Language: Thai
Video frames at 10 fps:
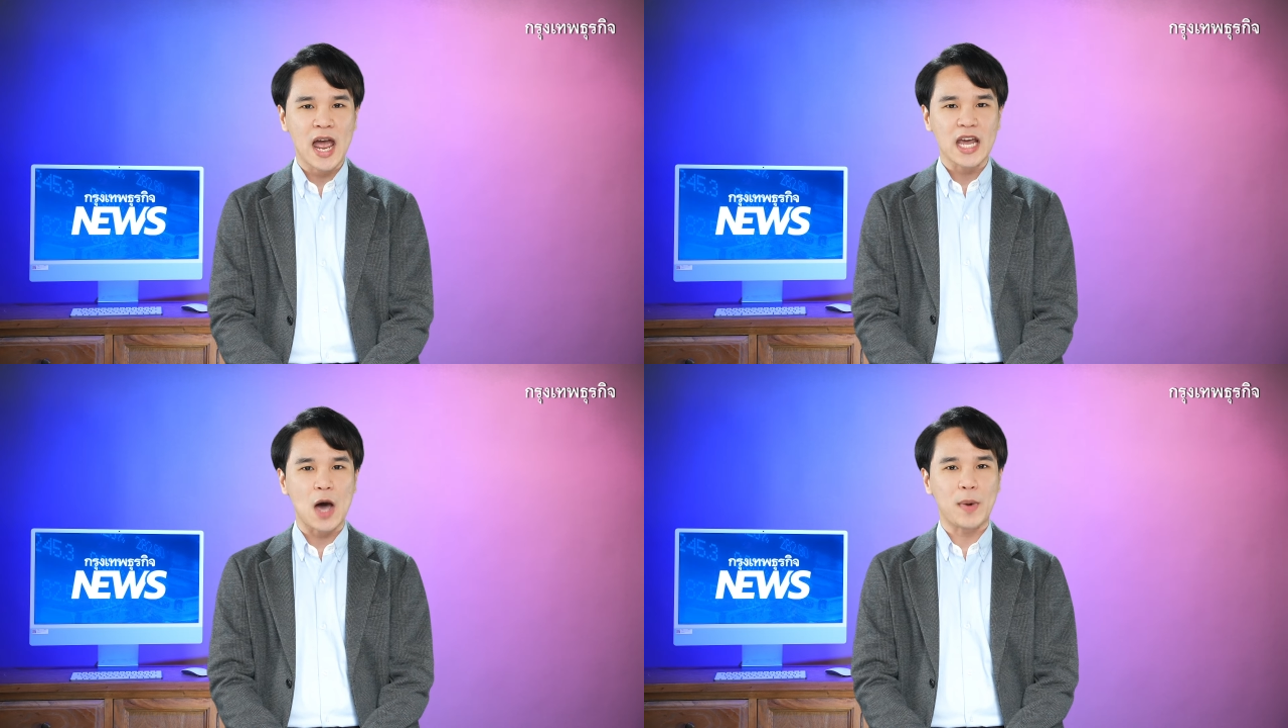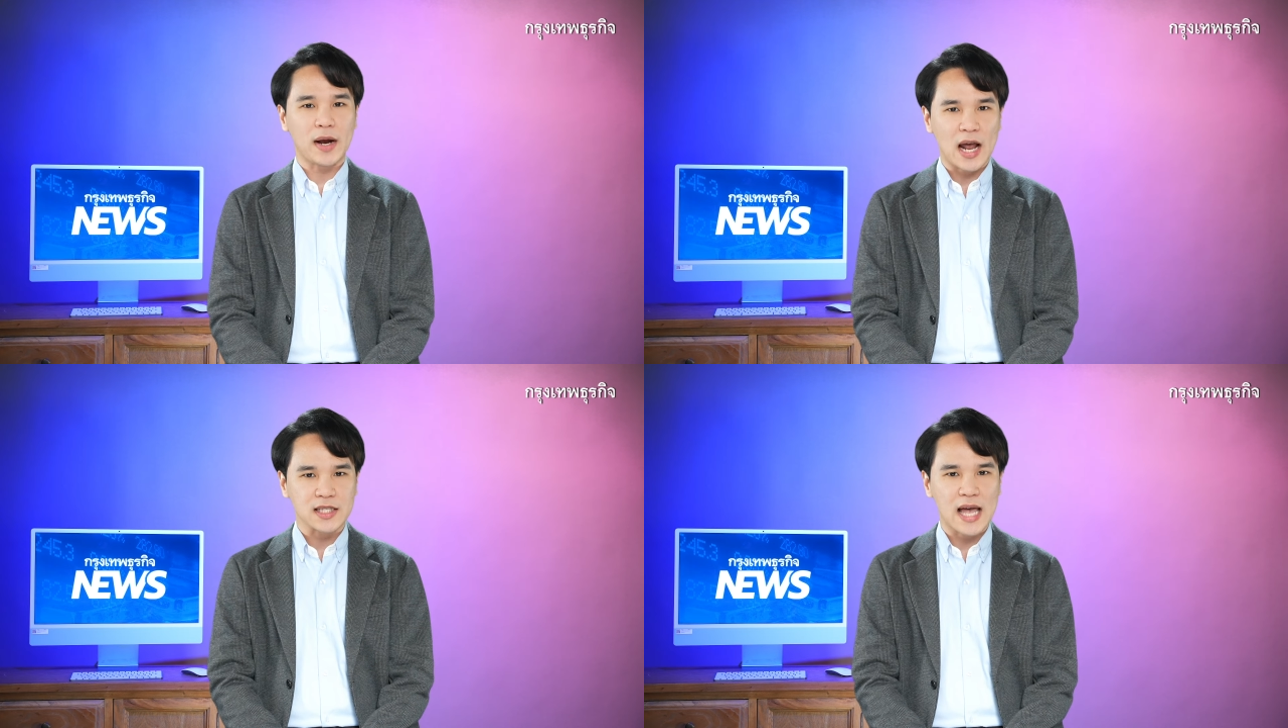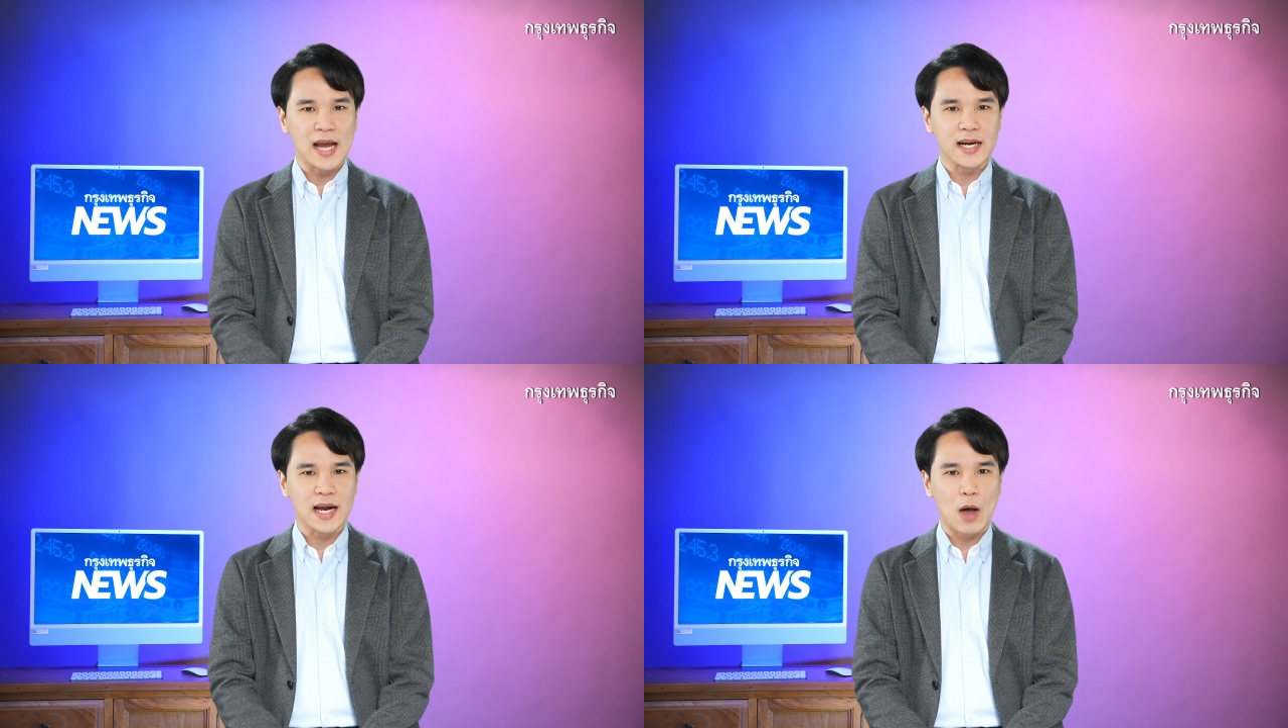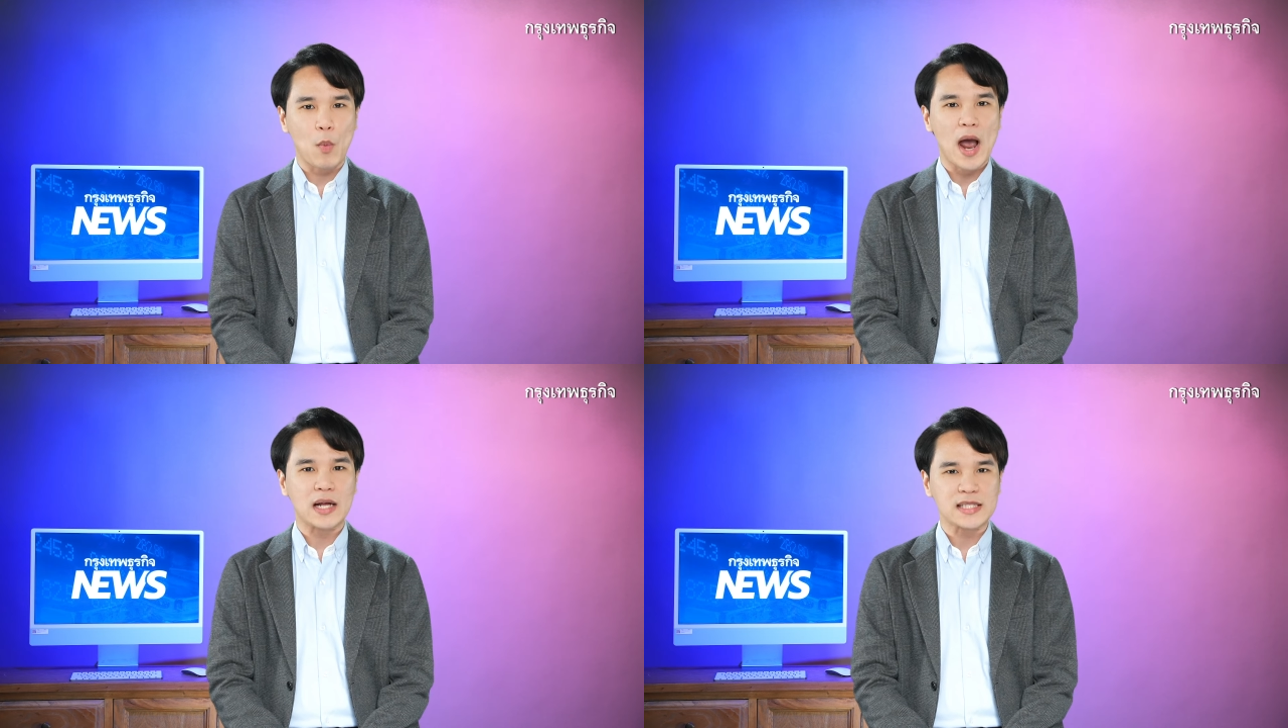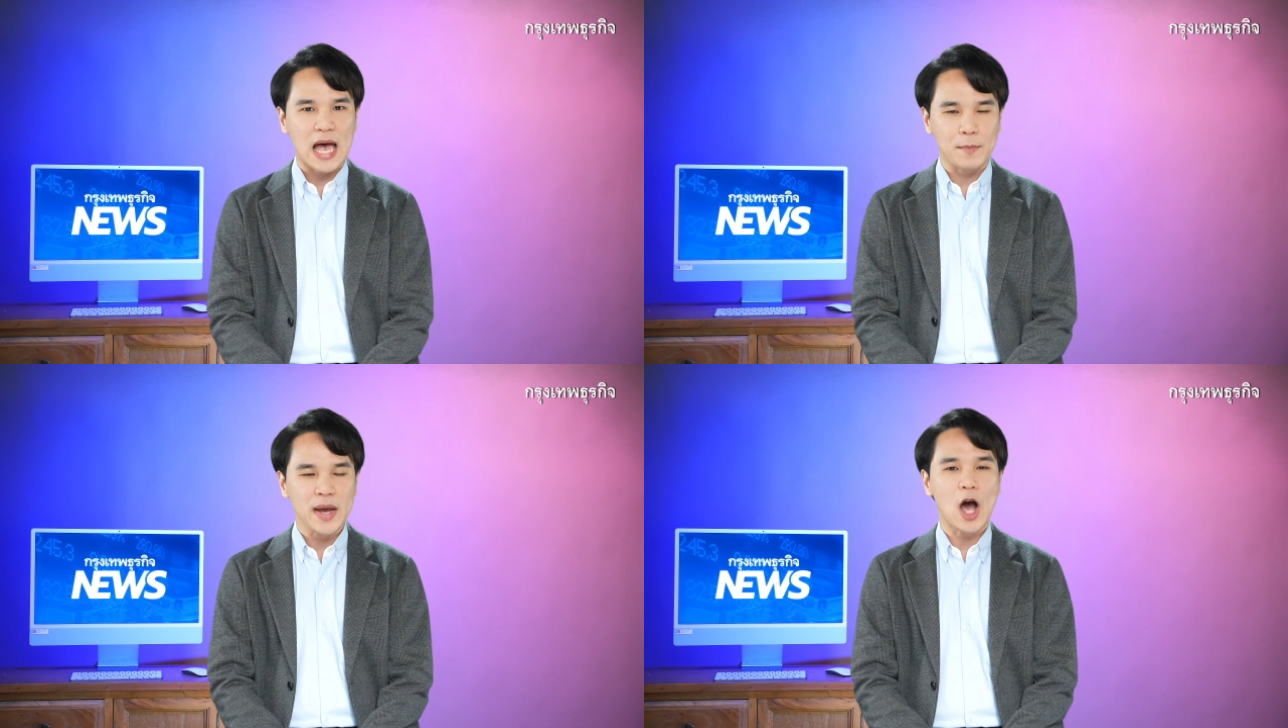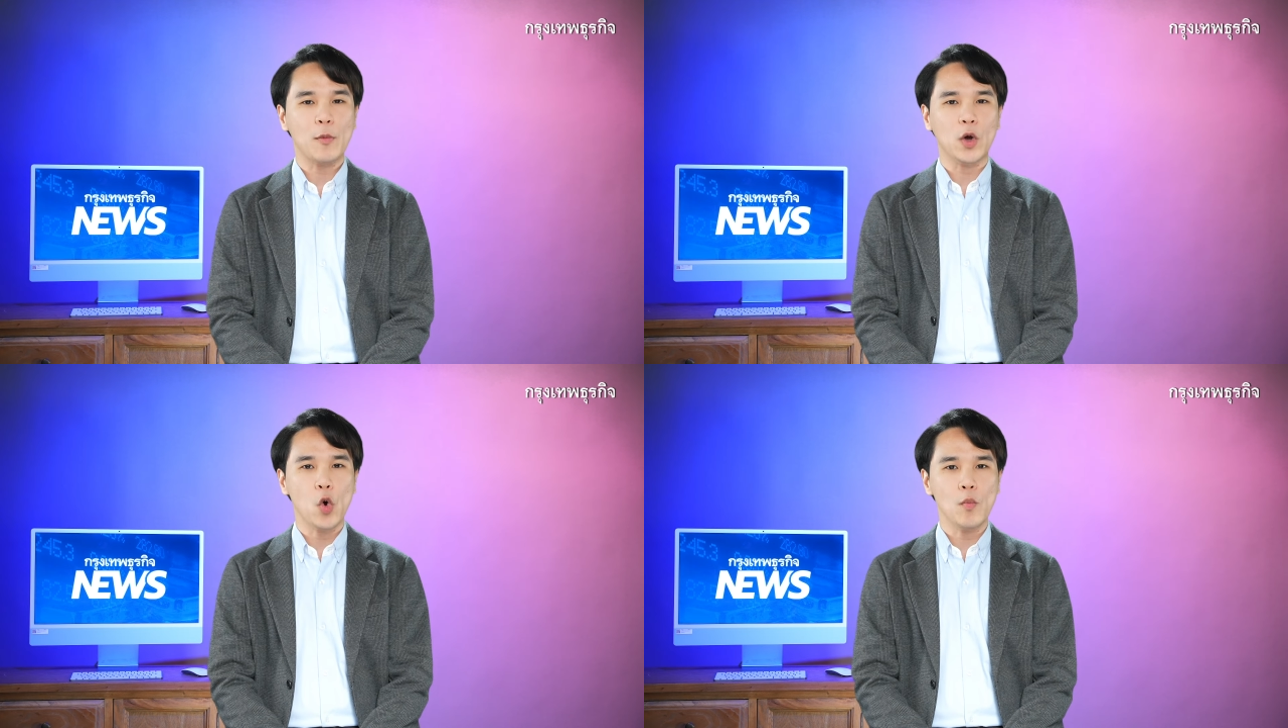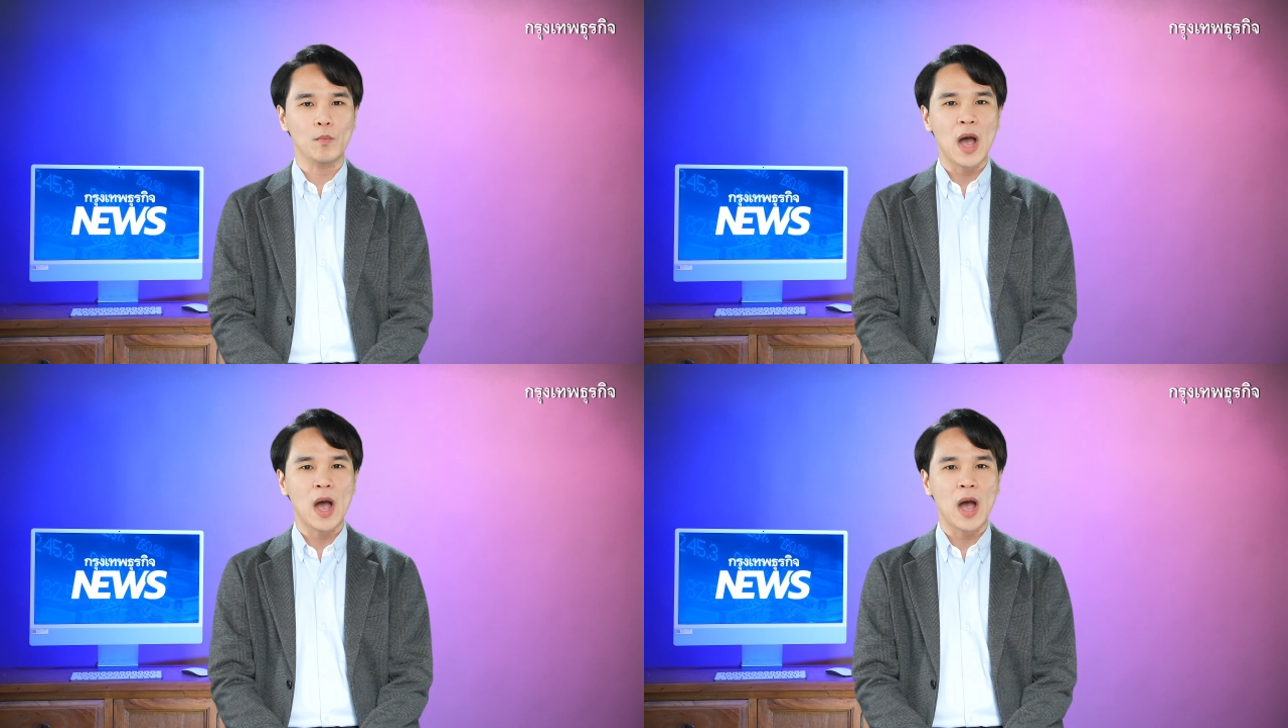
กับประกาศชัดนะครับว่าจะไม่เข้าไปอุ้ม